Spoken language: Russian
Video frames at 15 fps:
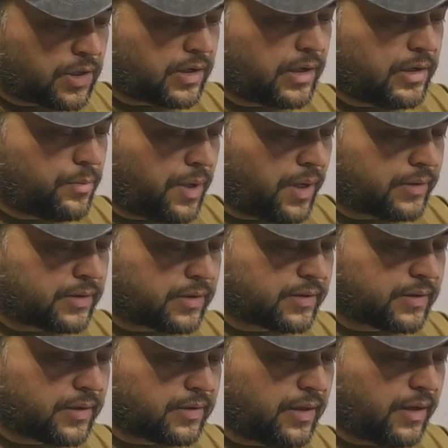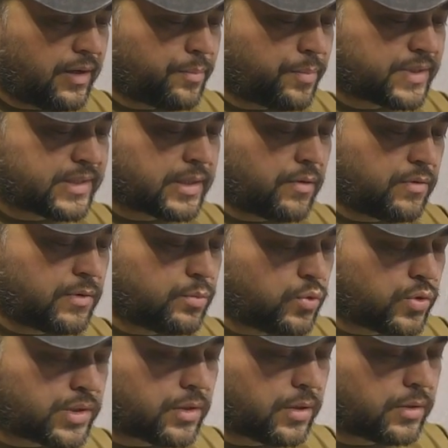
коллиматор и так далее поставить можно,